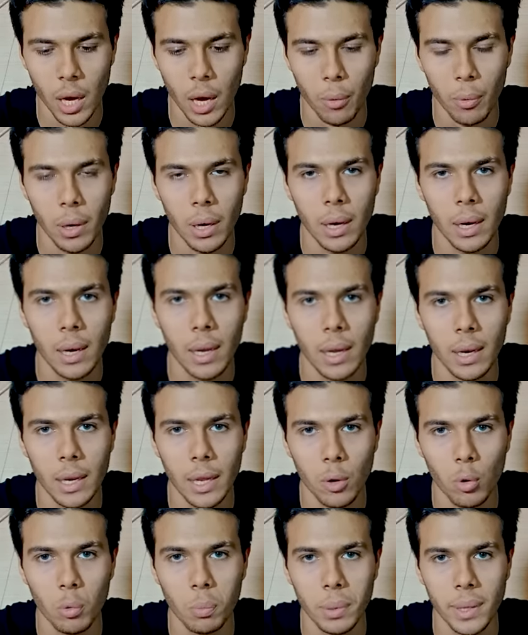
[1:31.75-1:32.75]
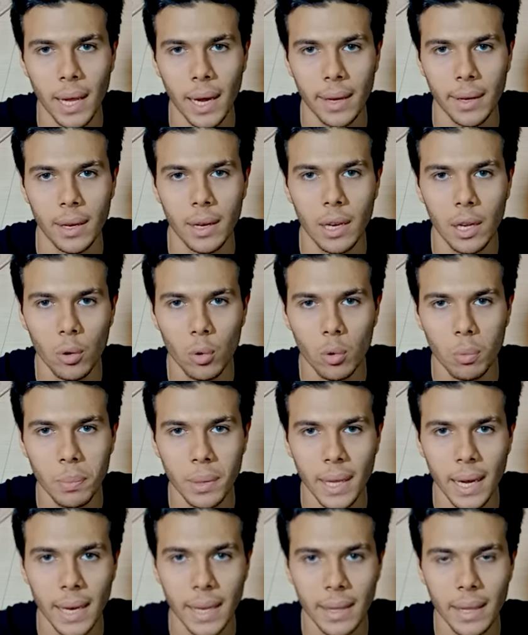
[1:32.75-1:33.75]
او الليكويد بتاعنا الليكويد
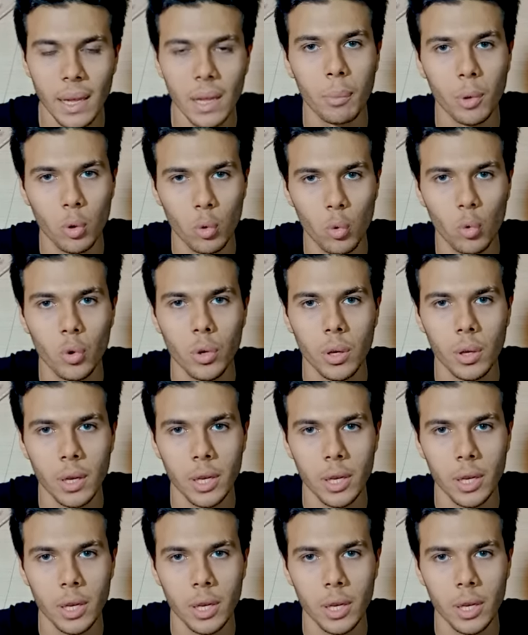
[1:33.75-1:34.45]
بتاعنا ده بيكون